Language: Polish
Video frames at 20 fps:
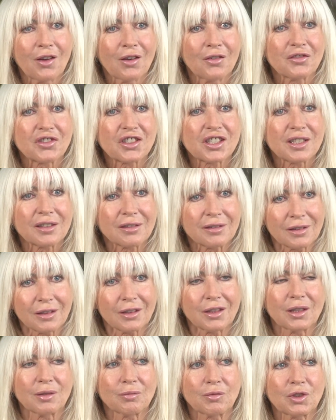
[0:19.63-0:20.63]

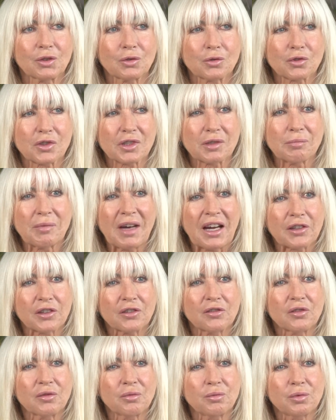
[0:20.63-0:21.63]
wszystkim, którzy
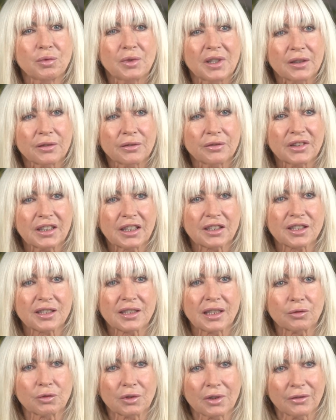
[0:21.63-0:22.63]
mają wpływ na
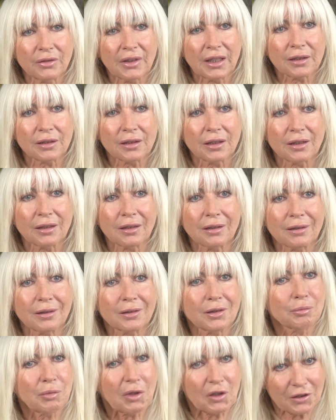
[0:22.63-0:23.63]
kształtowanie
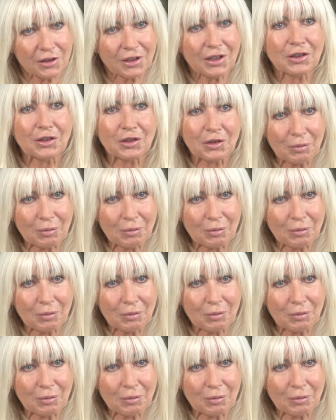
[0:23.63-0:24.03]
y, polskiego